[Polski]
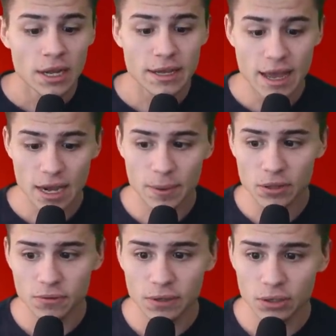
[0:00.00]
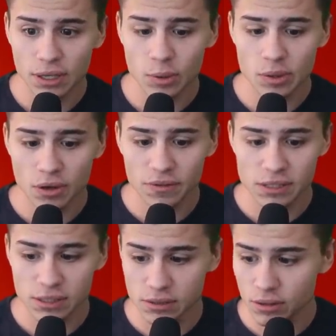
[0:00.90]
jak będą wyglądały nowe,
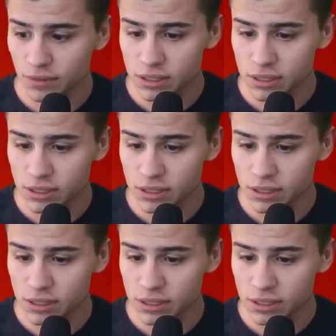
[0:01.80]
nowe